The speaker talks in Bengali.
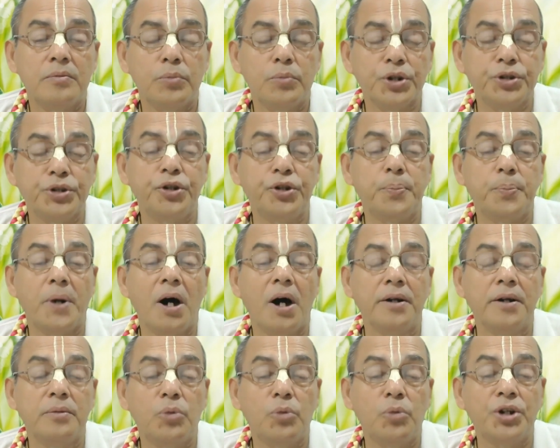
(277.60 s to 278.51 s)

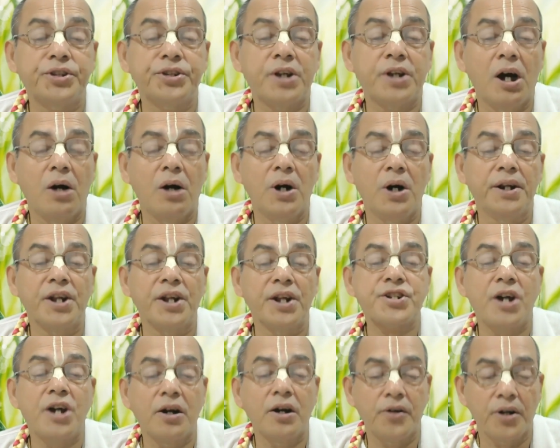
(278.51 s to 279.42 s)
মদ্যপান মদ খাওয়া
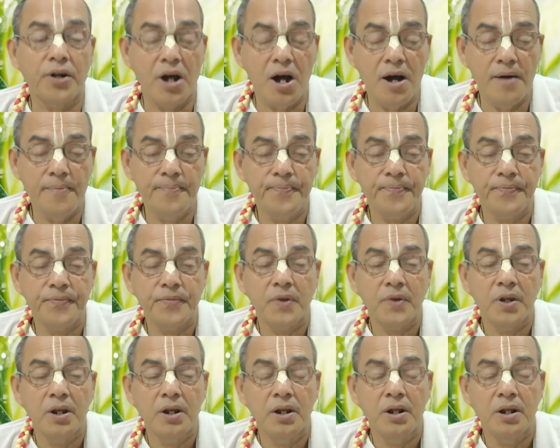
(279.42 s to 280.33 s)
নেশা করা
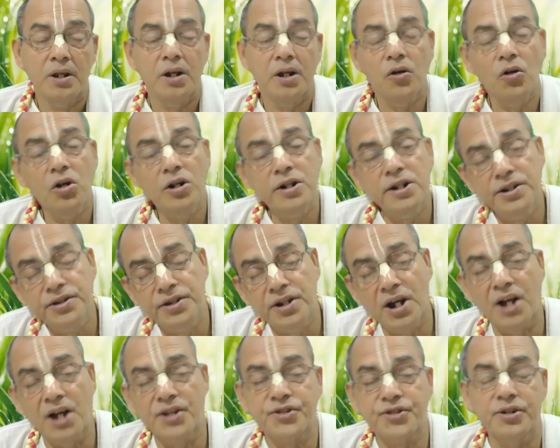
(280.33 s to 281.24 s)
এগুলো
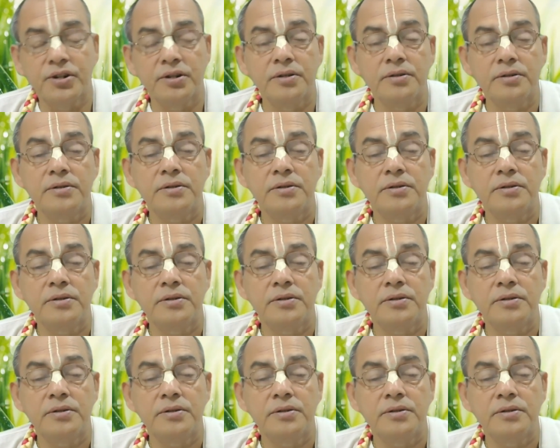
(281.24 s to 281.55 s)
নিন্দা আছে